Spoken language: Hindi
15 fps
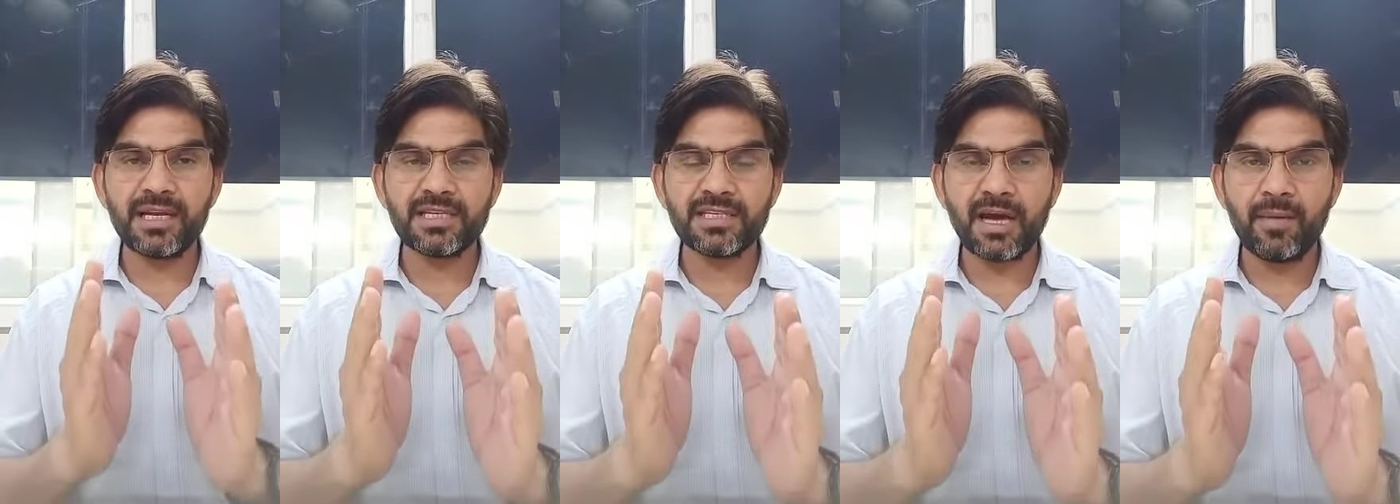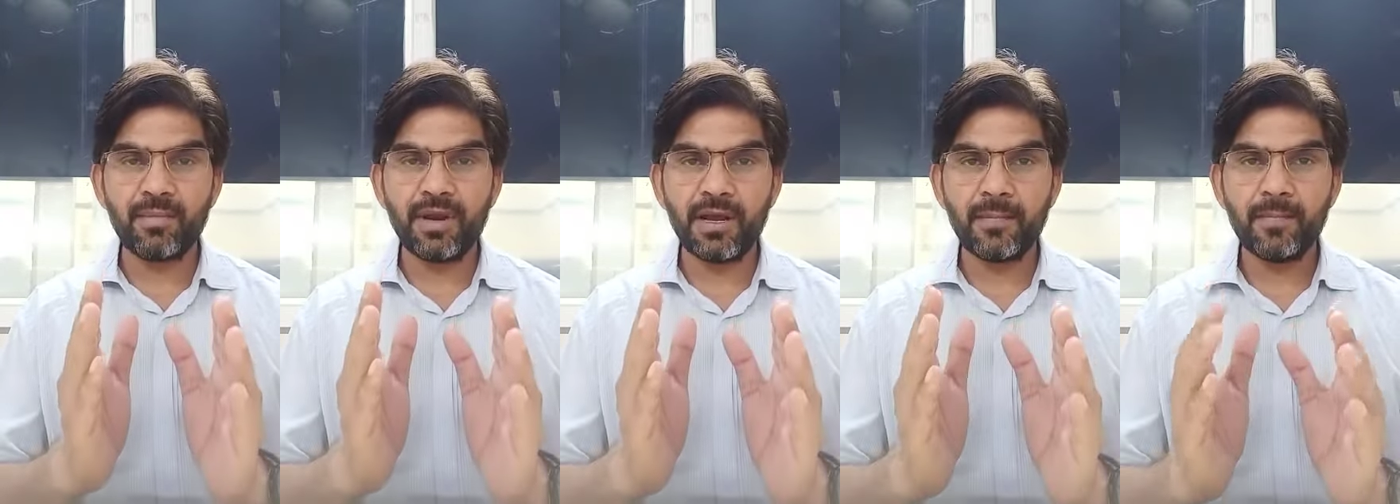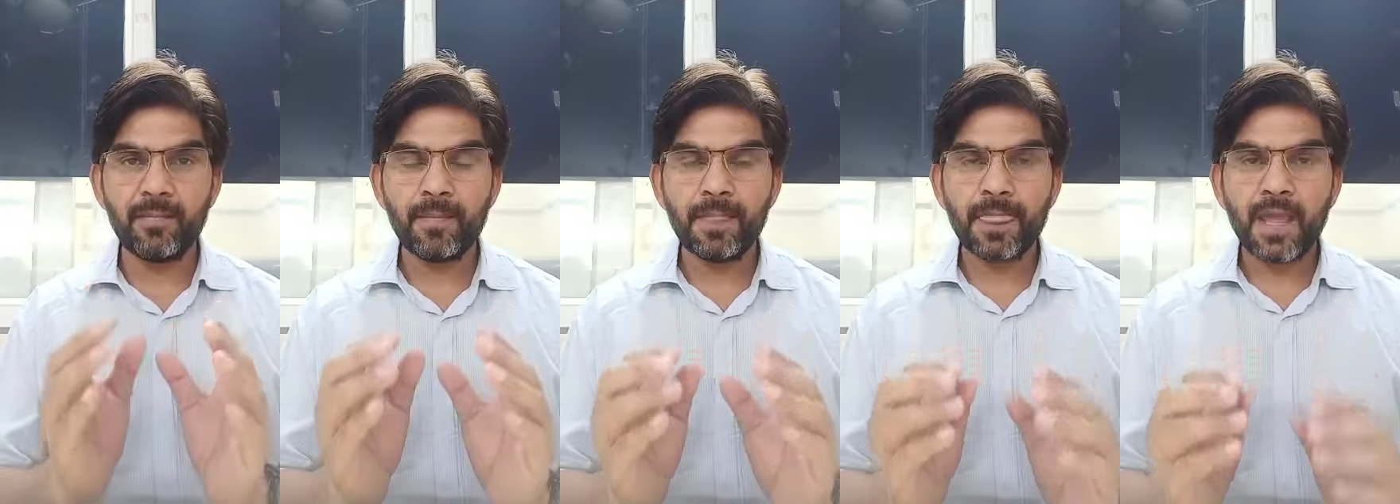के सामने
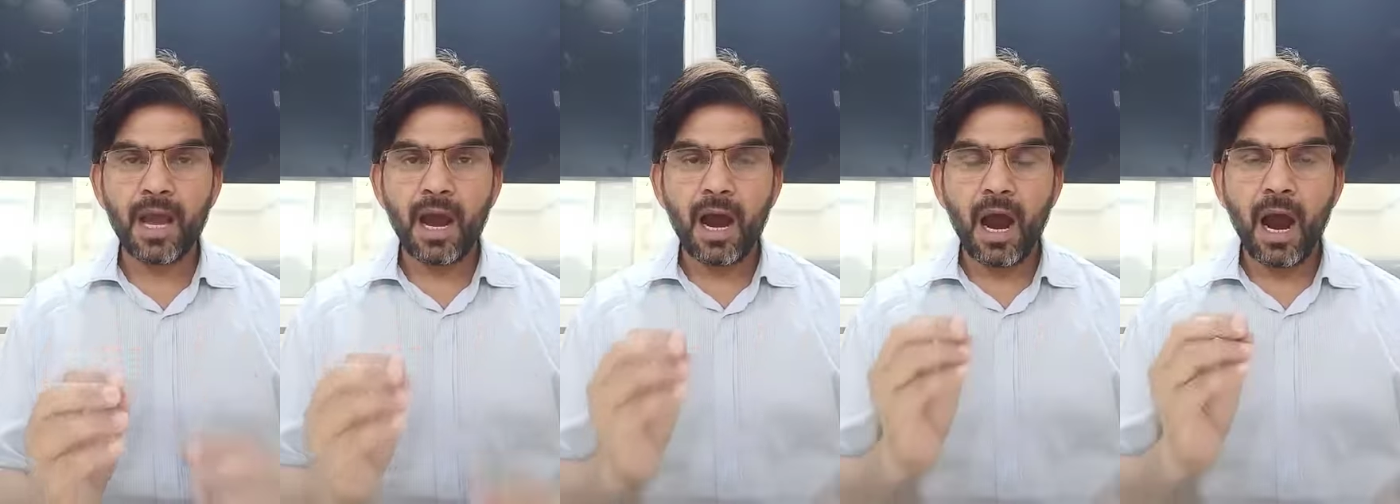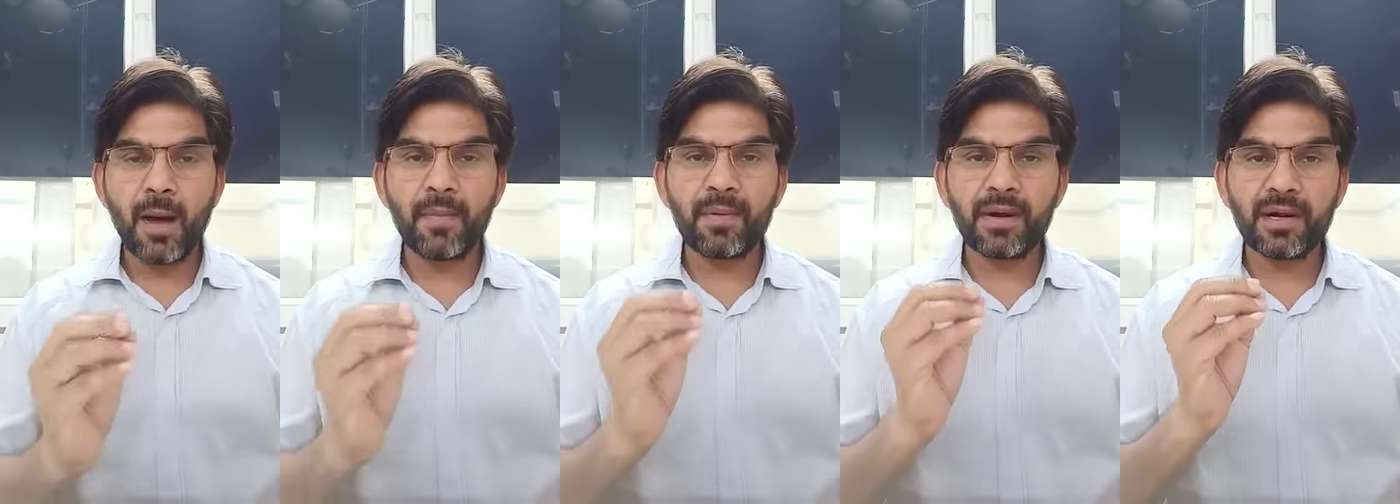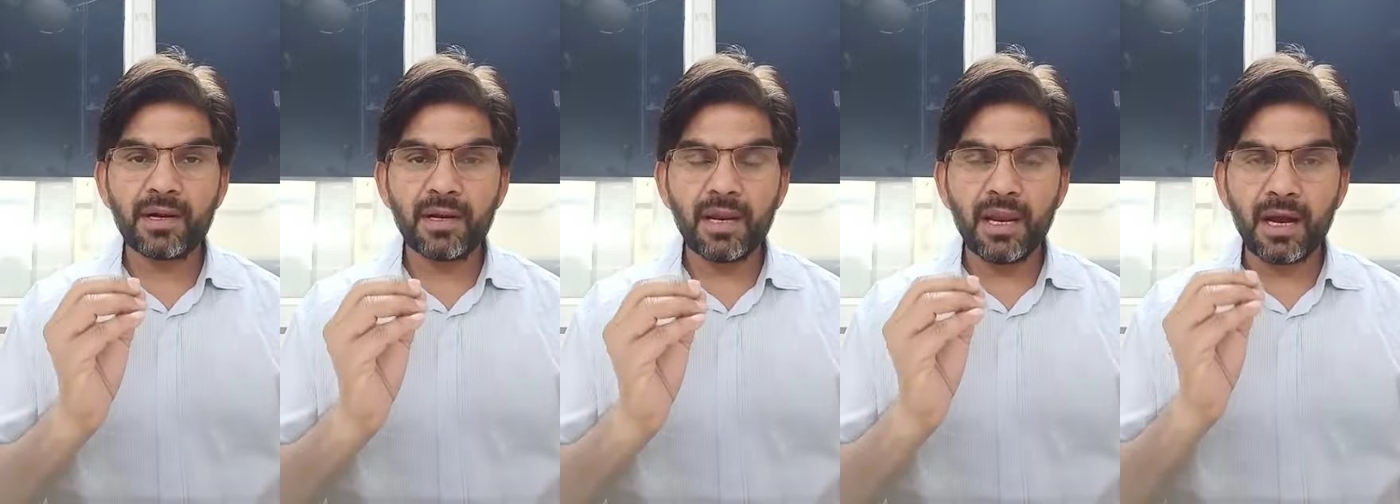
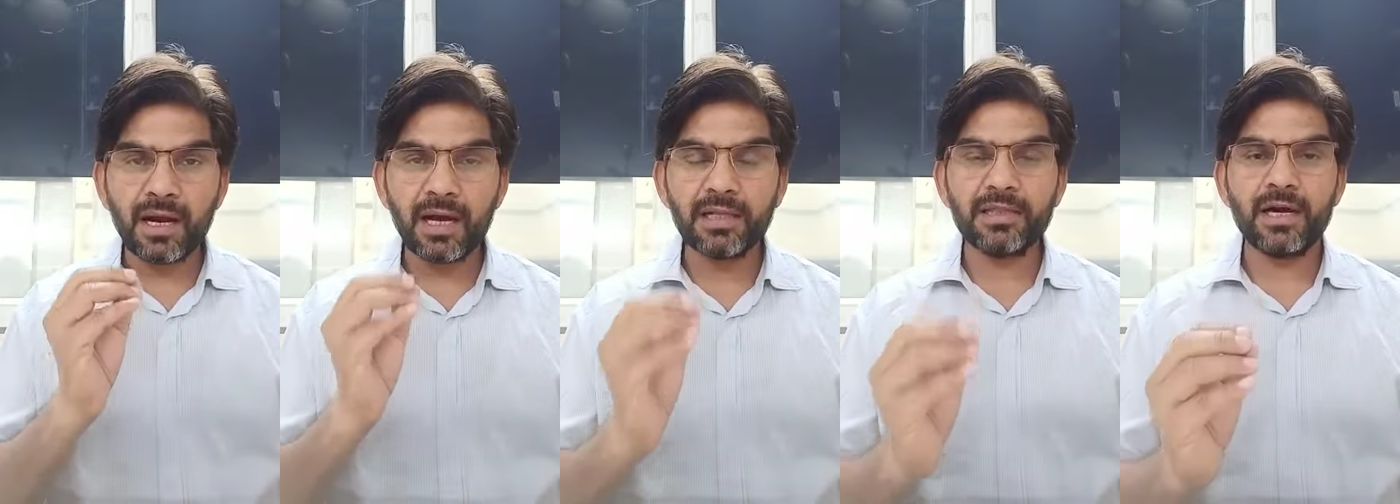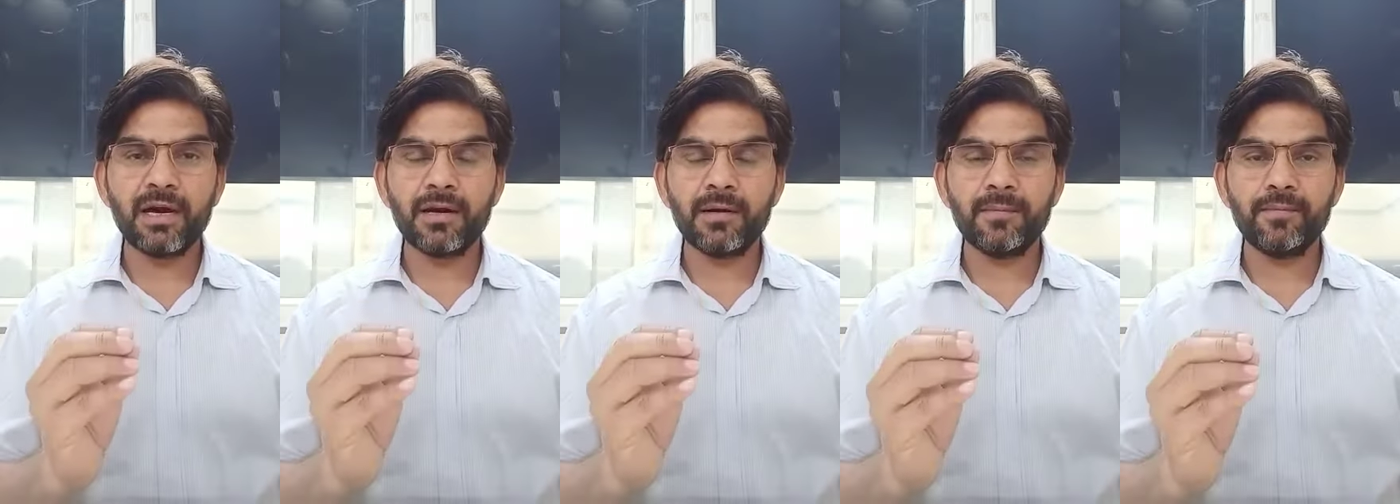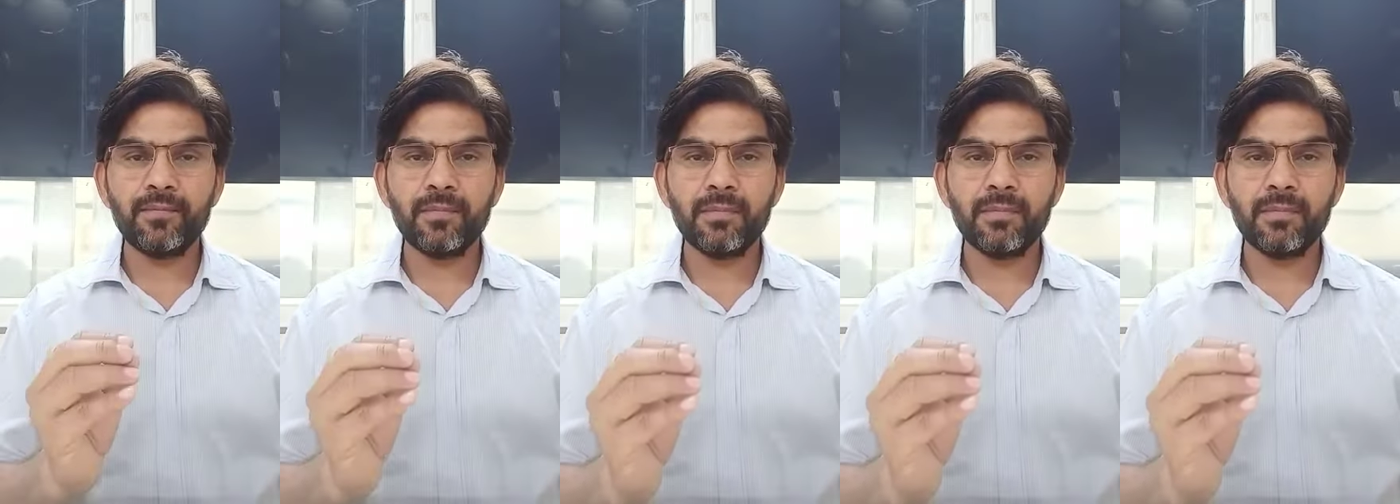आप लगातार